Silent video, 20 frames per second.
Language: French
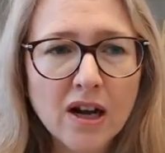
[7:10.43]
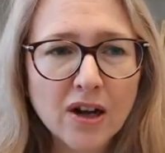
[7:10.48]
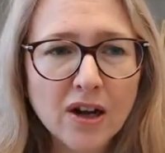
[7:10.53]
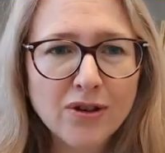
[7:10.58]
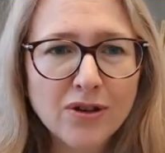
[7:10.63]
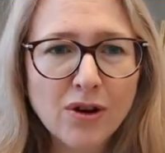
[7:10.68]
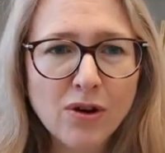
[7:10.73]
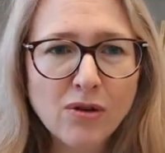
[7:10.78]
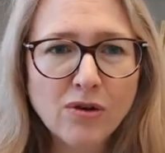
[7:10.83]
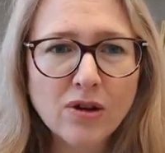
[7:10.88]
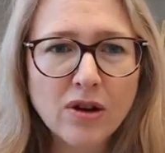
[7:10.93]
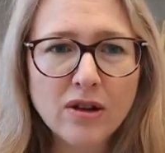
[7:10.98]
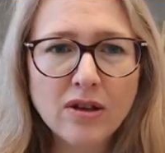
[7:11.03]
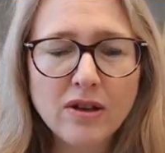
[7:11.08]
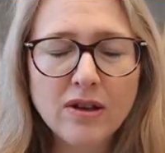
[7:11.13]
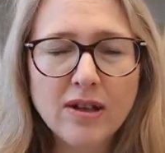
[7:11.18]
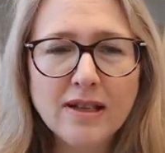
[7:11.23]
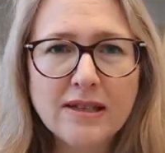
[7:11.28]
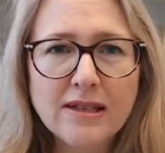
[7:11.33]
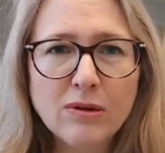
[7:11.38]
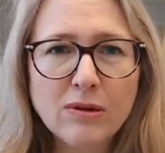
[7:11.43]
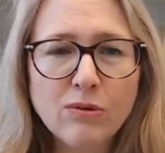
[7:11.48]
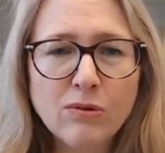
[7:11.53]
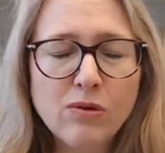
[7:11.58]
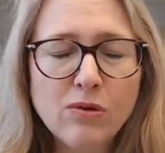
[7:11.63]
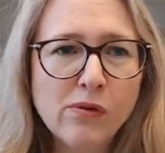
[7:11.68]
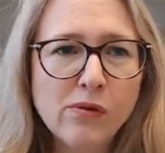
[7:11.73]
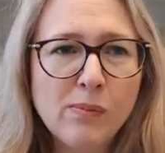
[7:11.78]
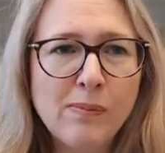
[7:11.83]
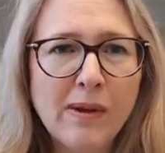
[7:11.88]
Donc, l'idée, c'est oui, on
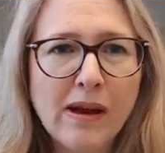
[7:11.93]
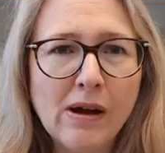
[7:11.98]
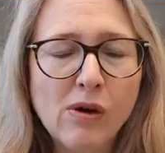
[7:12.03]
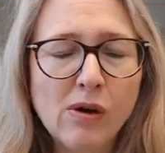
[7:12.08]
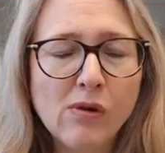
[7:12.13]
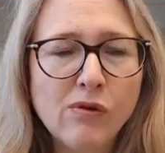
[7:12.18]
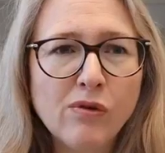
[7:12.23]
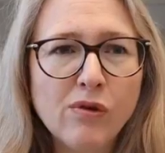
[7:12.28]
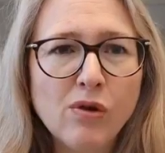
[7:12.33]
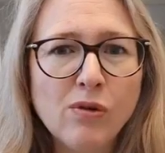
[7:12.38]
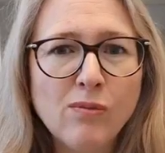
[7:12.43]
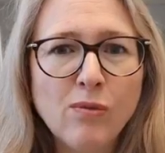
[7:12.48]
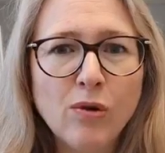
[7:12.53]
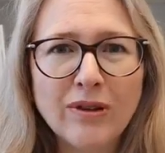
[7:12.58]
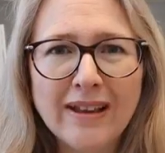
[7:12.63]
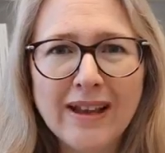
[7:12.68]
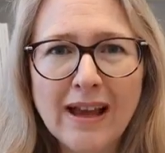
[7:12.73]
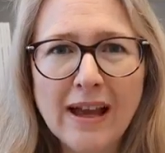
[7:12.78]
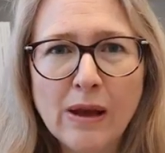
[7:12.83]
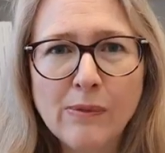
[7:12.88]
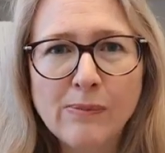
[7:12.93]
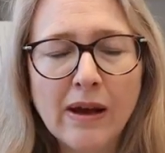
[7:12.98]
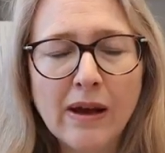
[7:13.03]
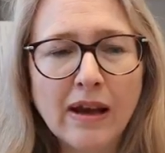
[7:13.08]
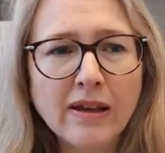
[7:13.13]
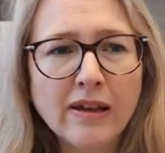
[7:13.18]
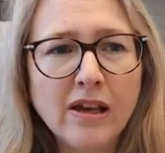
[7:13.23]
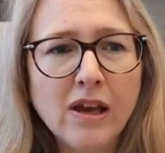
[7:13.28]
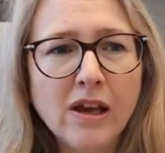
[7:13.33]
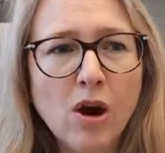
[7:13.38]
veut, on veut montrer à
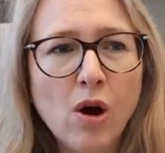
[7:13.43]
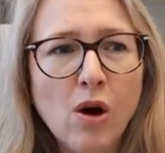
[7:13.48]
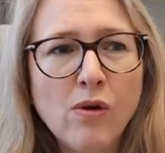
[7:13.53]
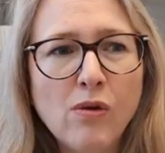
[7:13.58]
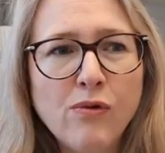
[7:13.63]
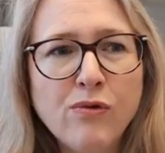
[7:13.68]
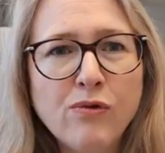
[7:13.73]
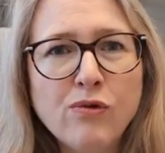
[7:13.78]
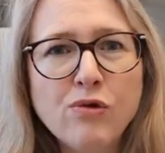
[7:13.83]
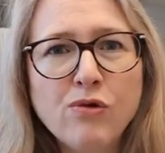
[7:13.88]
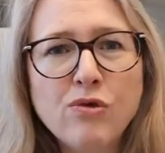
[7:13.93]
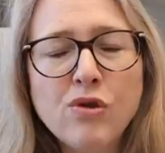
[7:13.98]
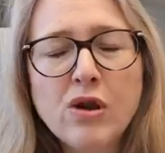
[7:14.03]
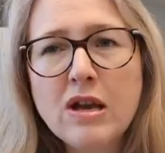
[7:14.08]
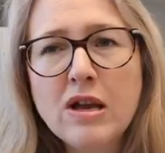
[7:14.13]
épargner, on veut